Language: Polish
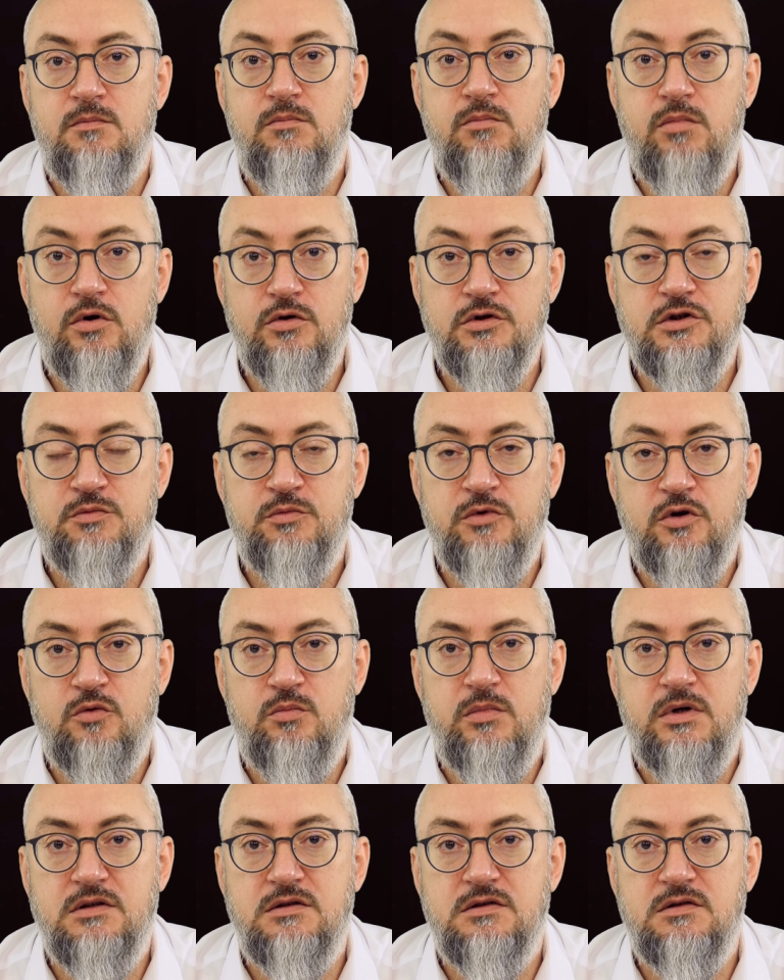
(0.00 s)
Bądźmy
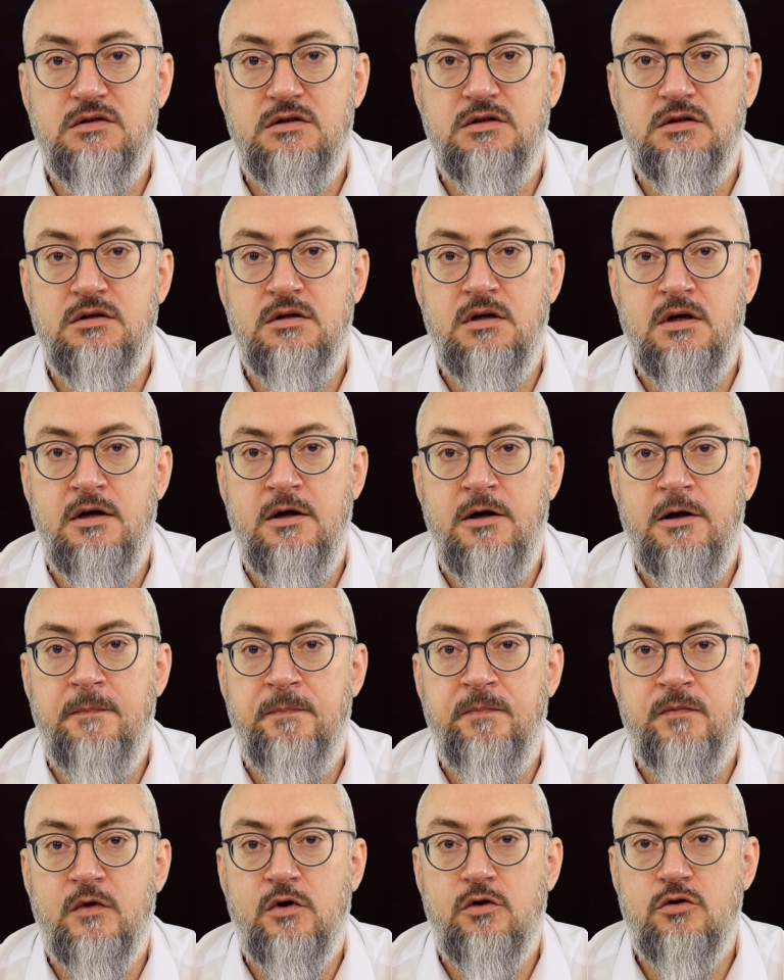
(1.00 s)
obecni,
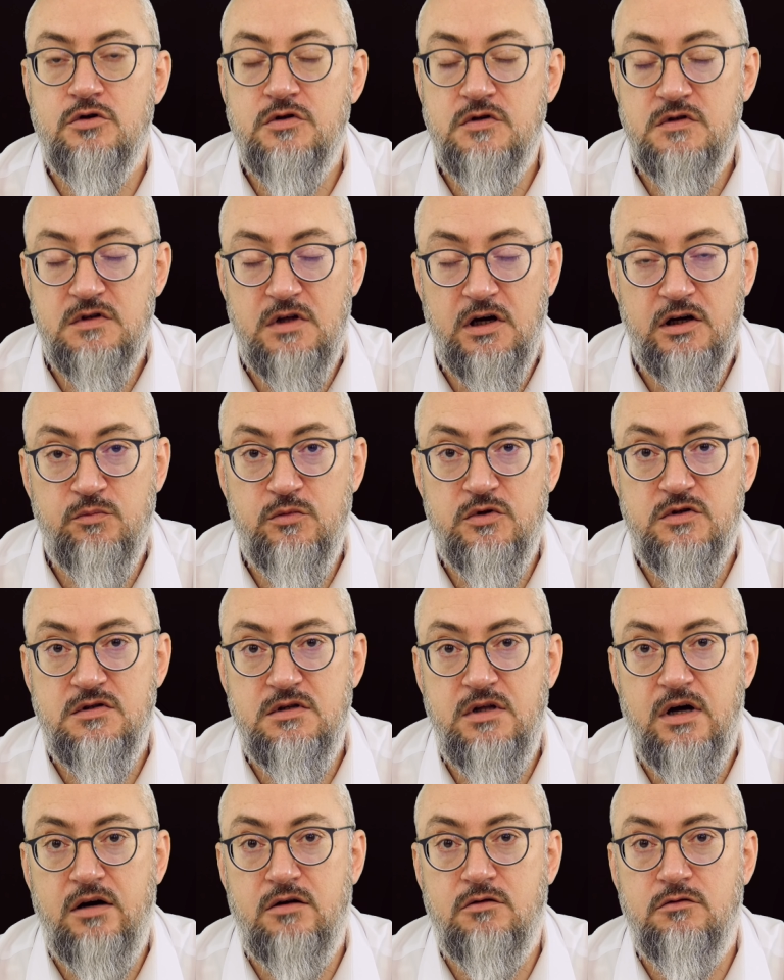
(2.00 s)
korzystajmy z
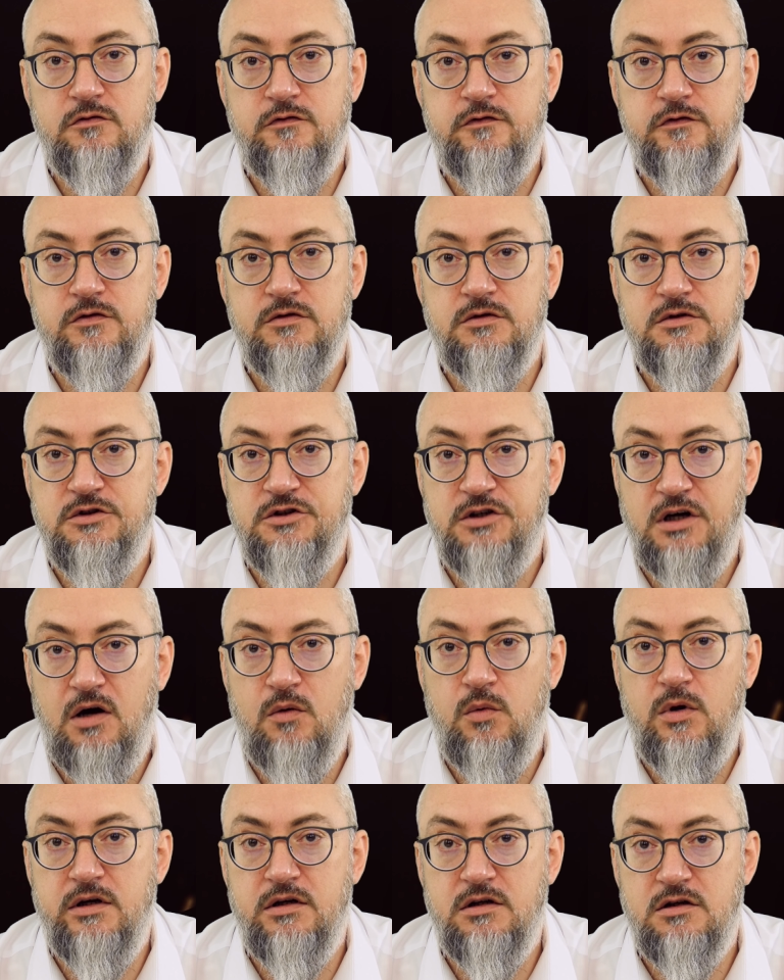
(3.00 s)
darów
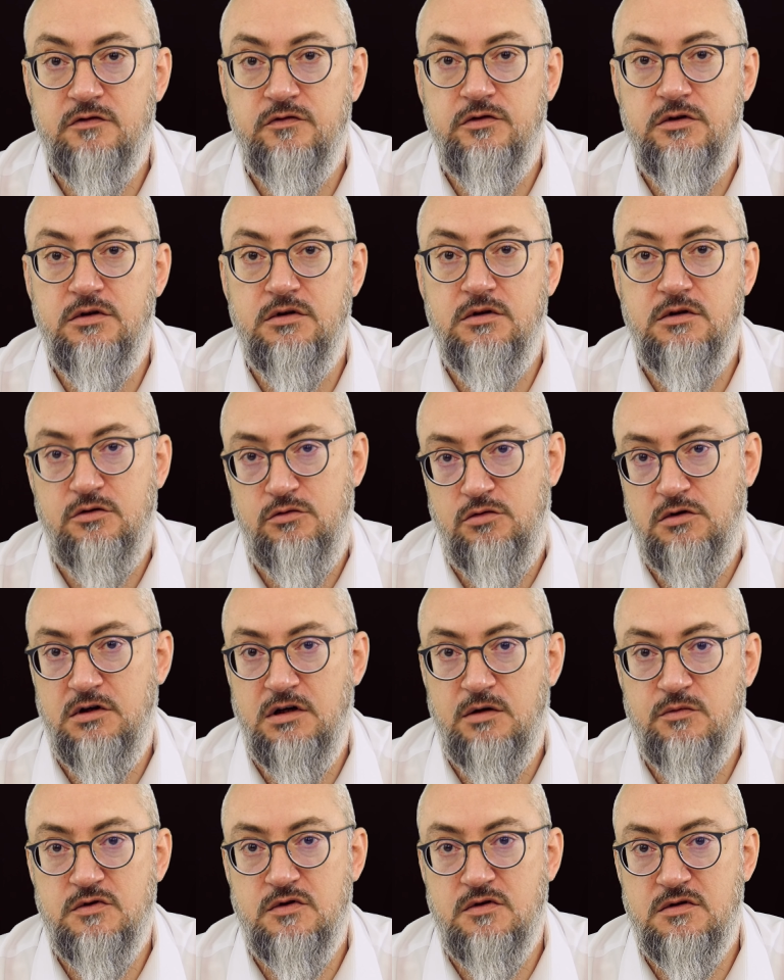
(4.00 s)
ciała i krwi, które
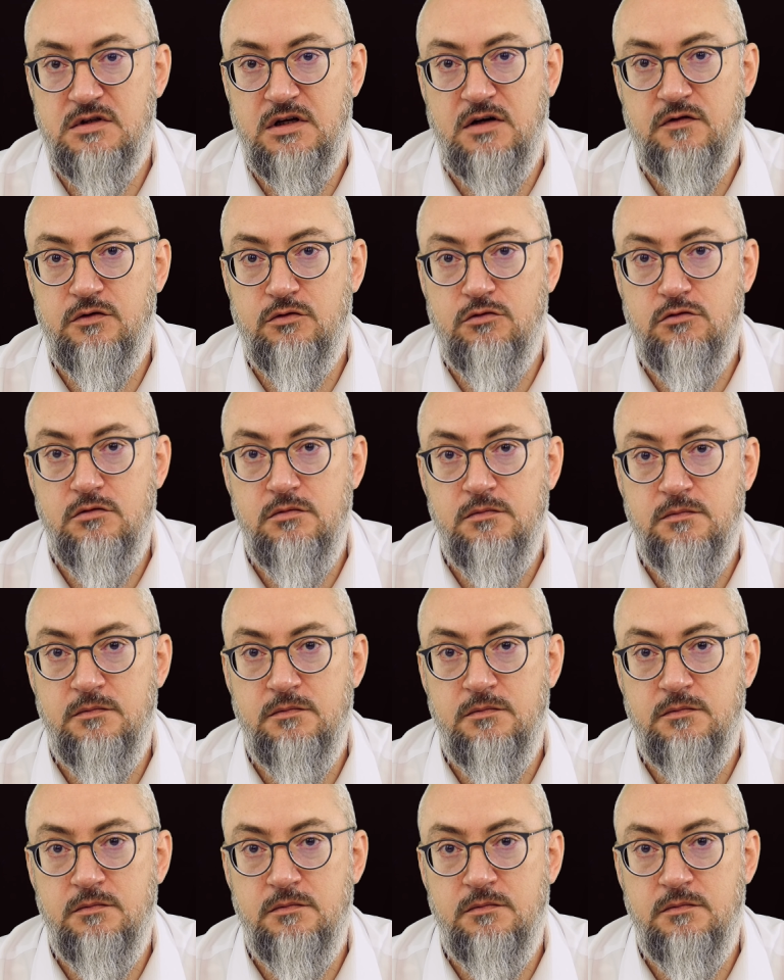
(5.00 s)
nam zostawił.